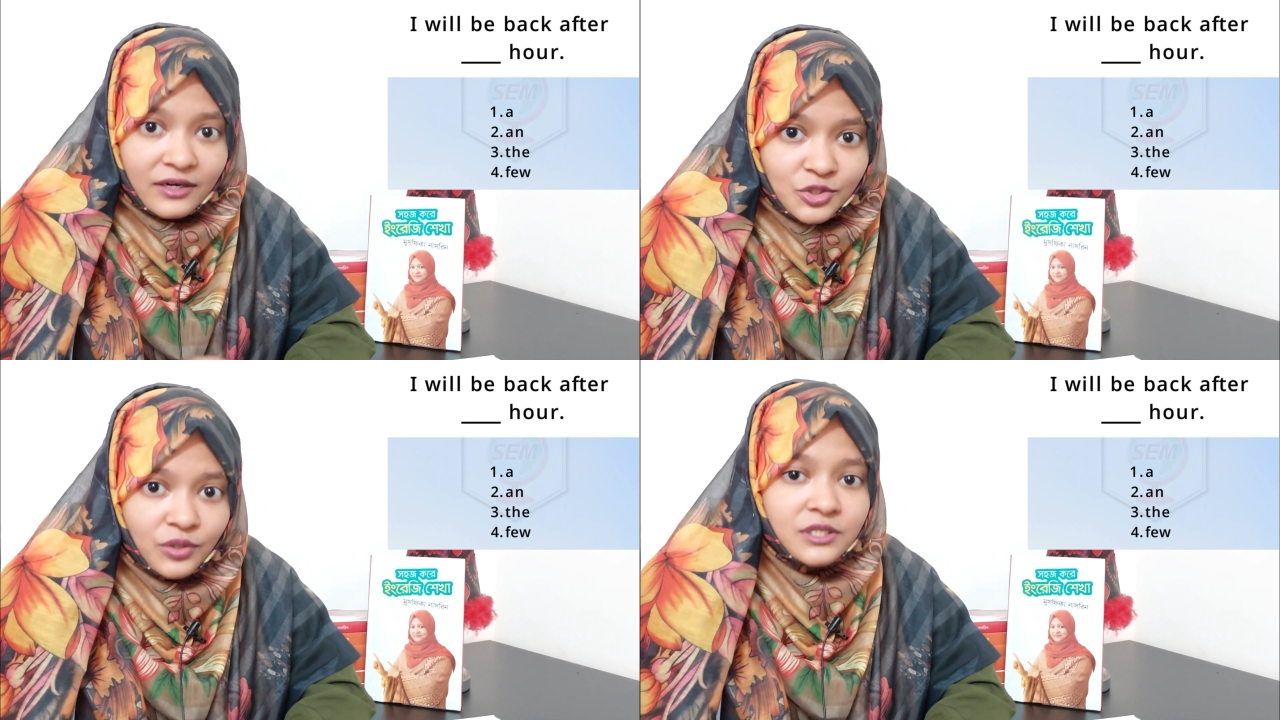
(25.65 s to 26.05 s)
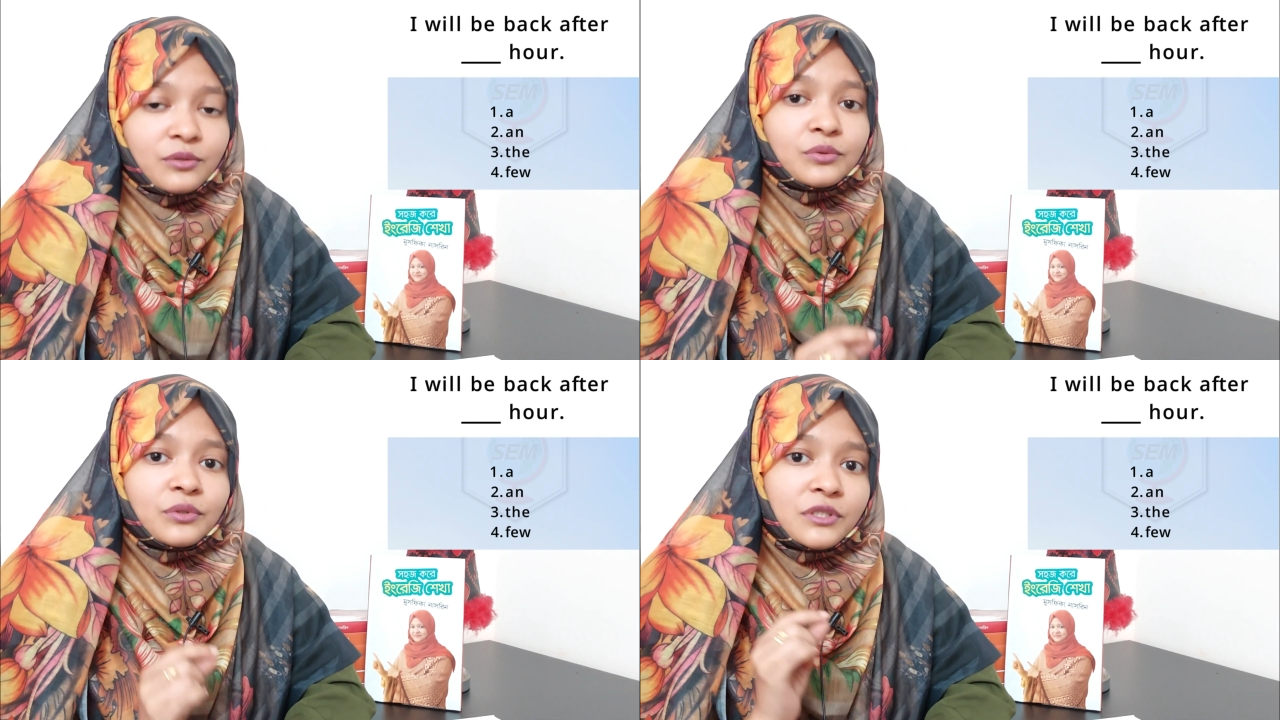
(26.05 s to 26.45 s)
সঠিক
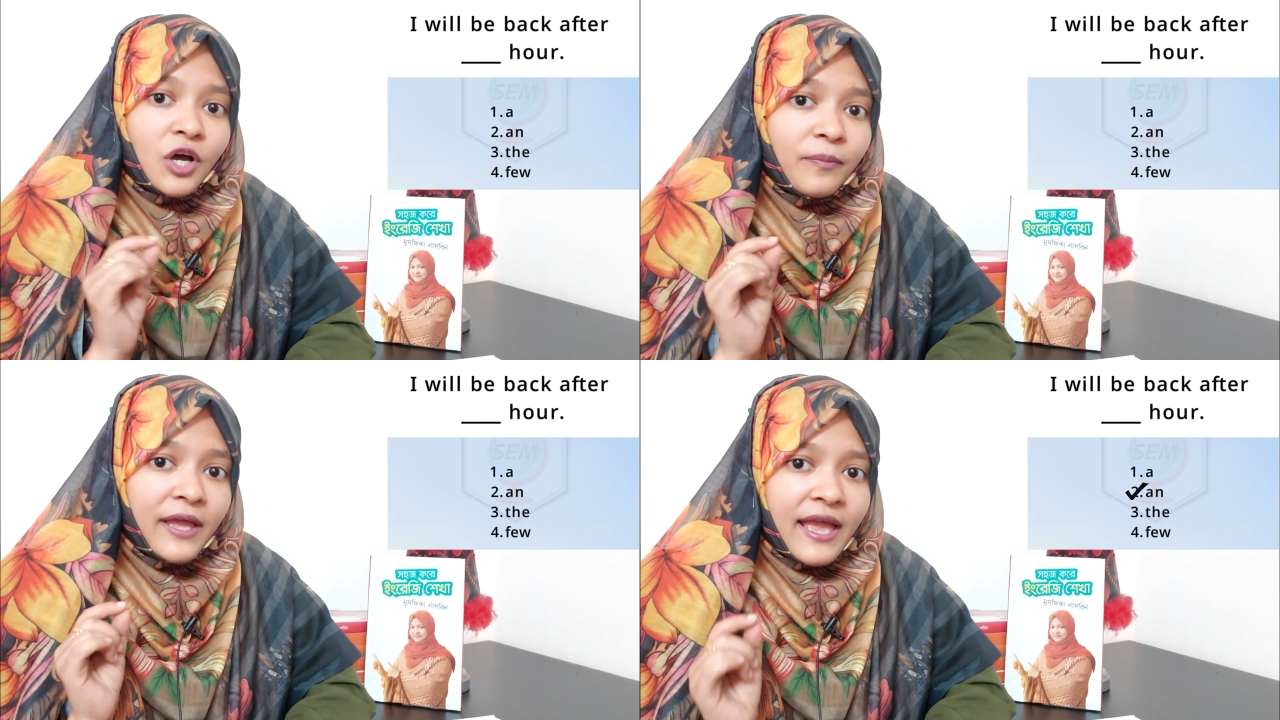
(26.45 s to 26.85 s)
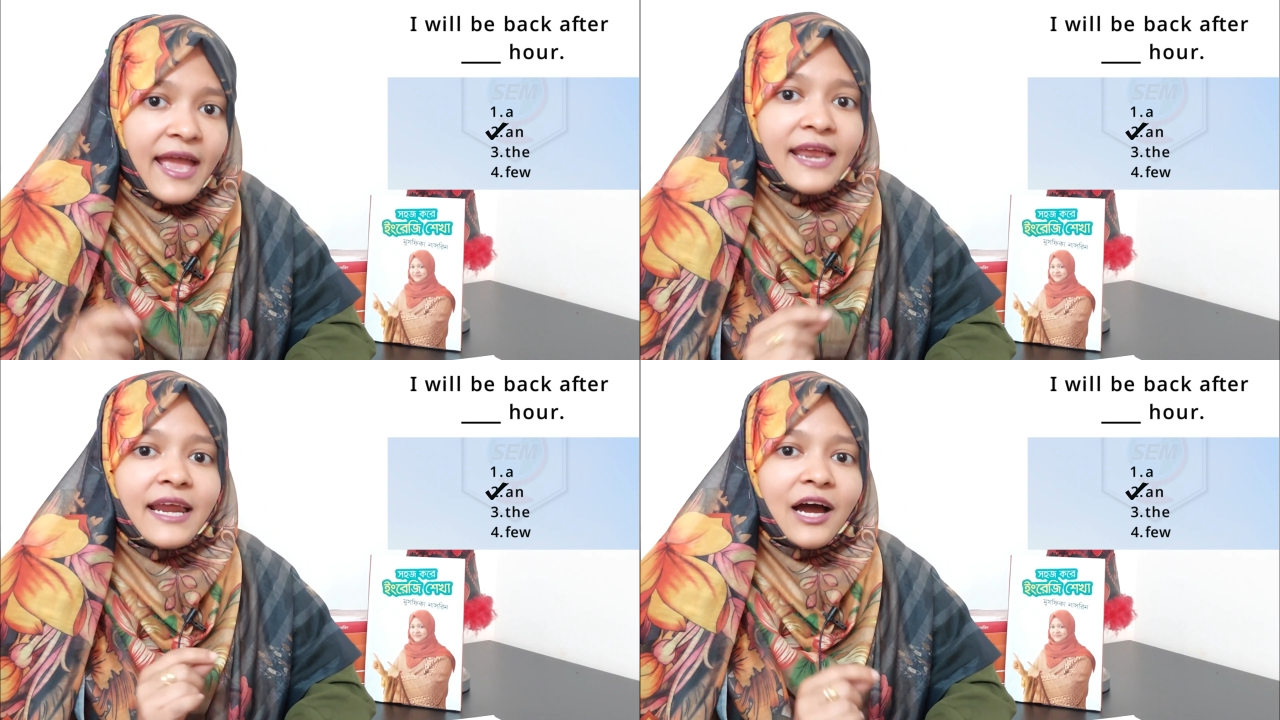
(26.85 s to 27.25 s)
উত্তরটা হবে
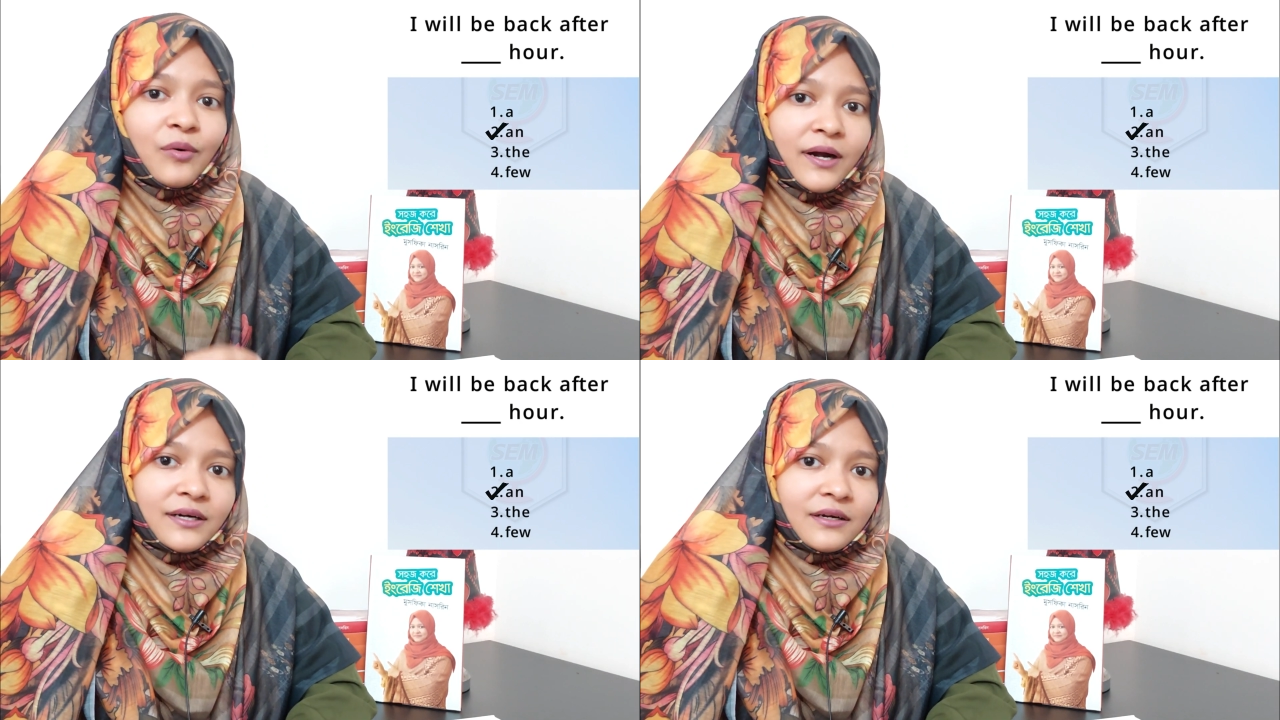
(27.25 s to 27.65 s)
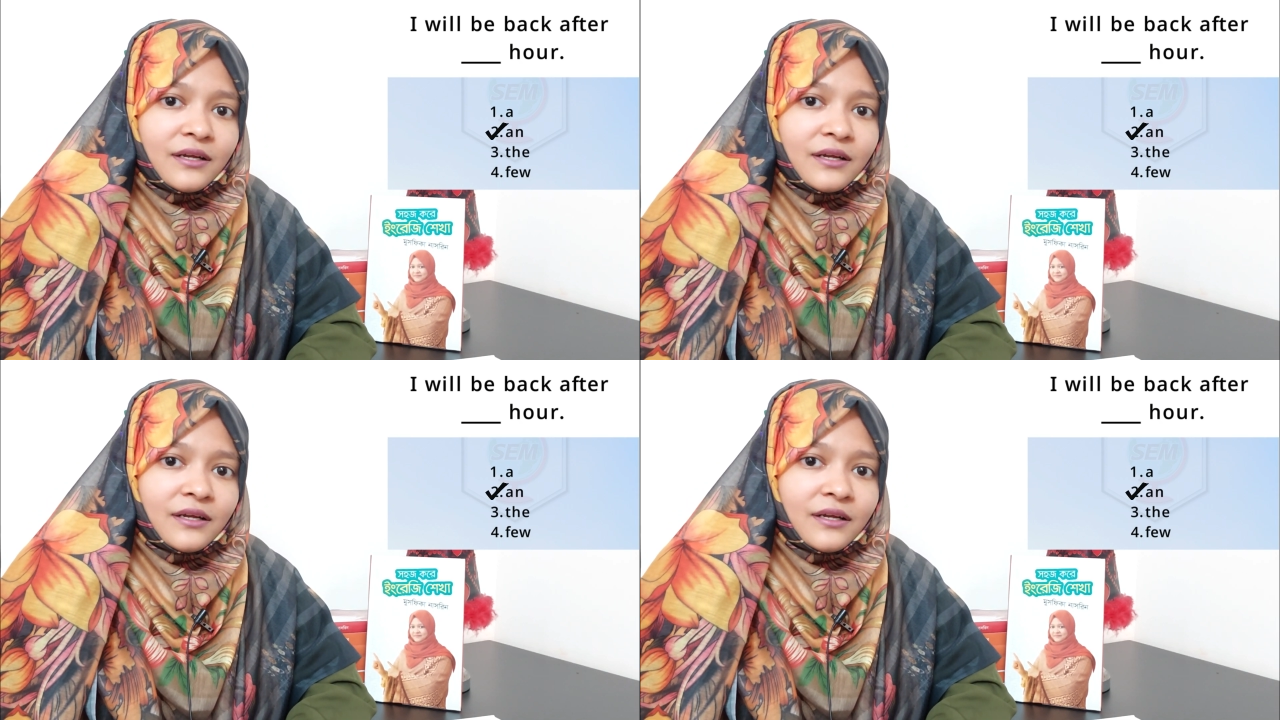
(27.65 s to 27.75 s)
অ্যান আওয়ার